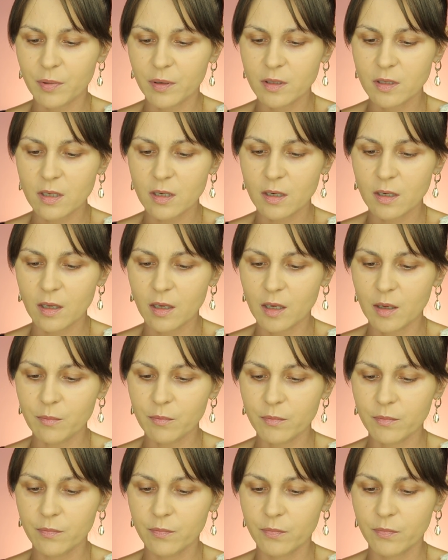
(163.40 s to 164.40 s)

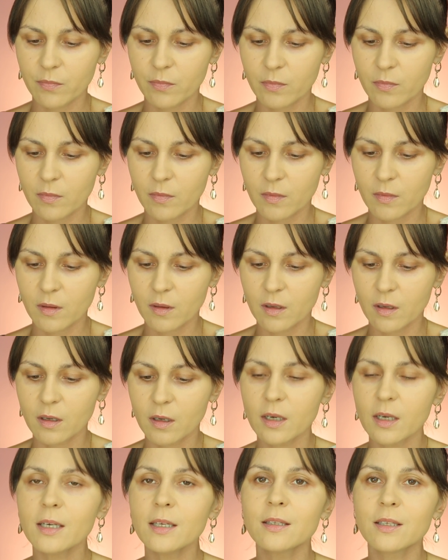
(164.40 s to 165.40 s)
pędzelkiem
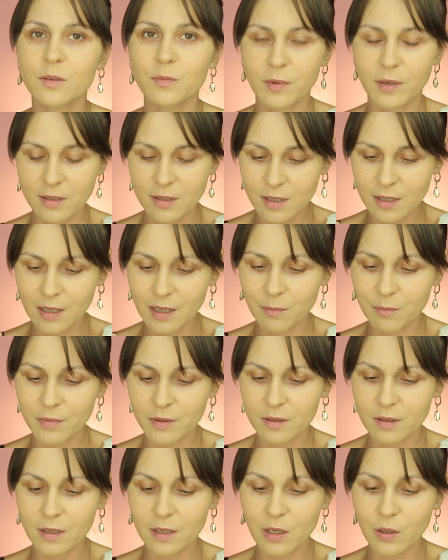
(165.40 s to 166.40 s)
i też pędzelkiem
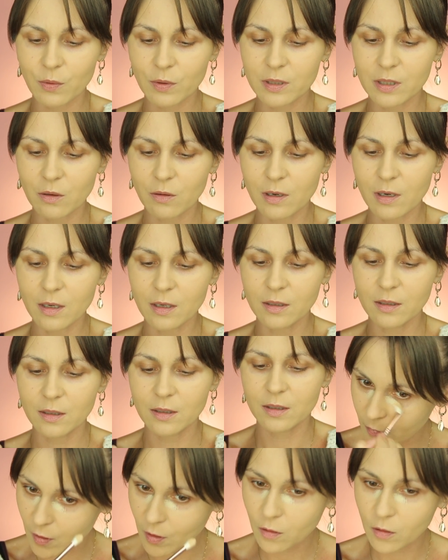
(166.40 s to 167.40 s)
będę nakładała.
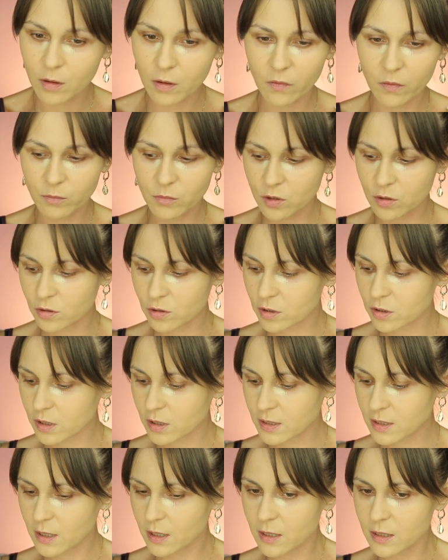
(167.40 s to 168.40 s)
Oj, nie wiem, czy
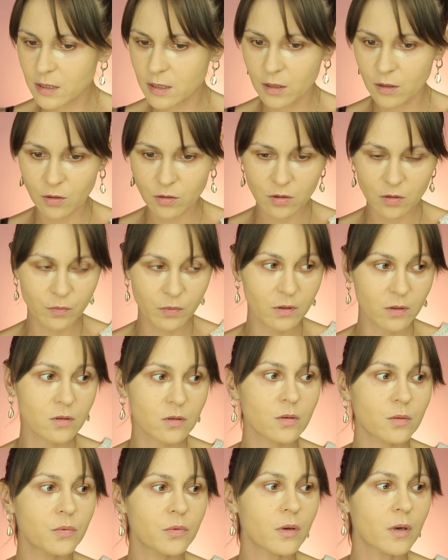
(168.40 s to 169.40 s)
troszeczkę za jasnego sobie nie
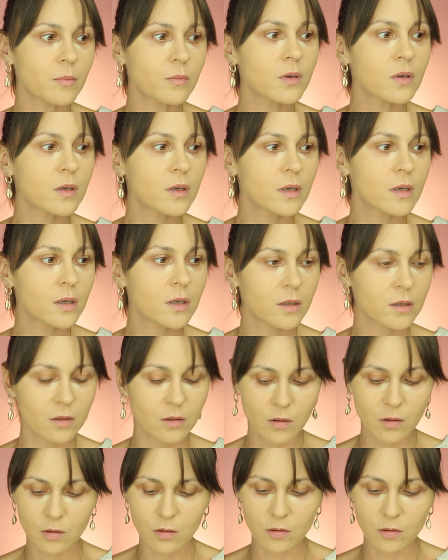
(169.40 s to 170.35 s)
zrobiłam tego